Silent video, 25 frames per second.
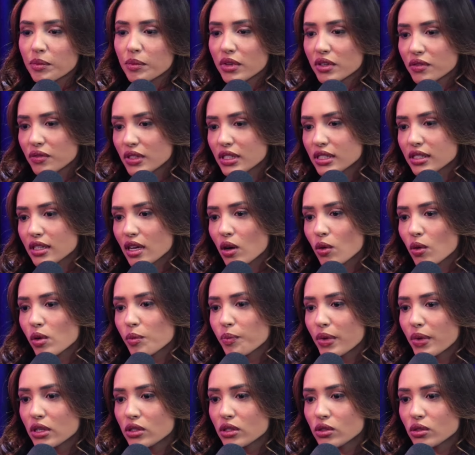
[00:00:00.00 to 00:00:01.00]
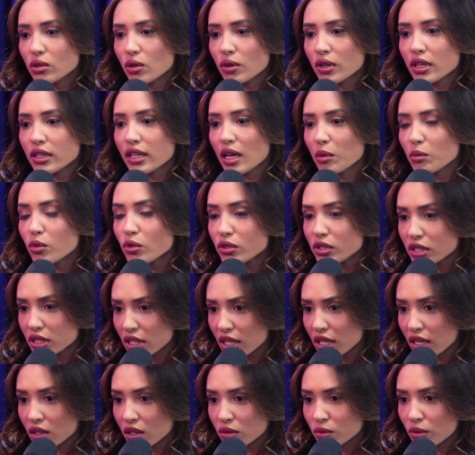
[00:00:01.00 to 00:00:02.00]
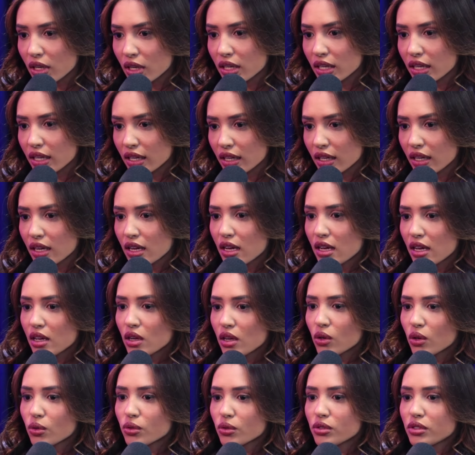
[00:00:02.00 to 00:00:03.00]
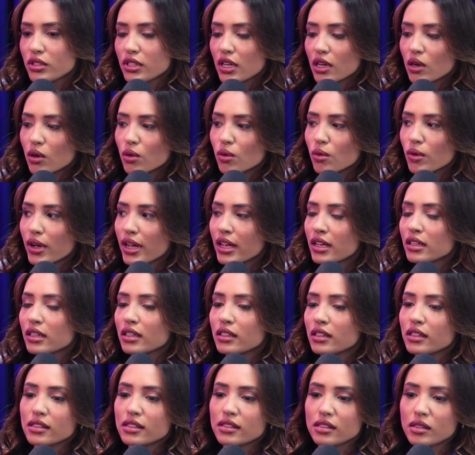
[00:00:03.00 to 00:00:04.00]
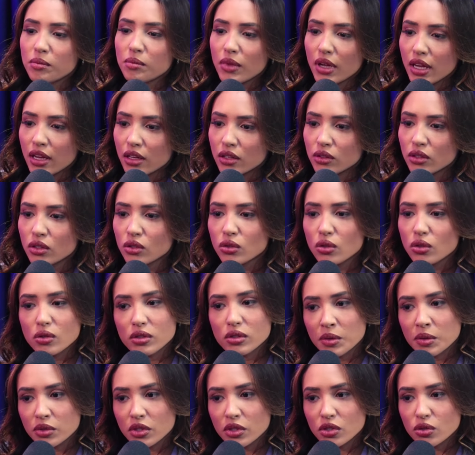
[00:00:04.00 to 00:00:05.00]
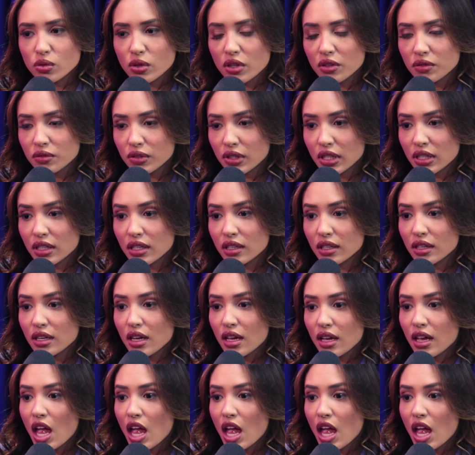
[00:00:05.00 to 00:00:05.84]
minha visão, é uma pessoa que está buscando ali o seu engrandecimento em todos os anos da sua vida.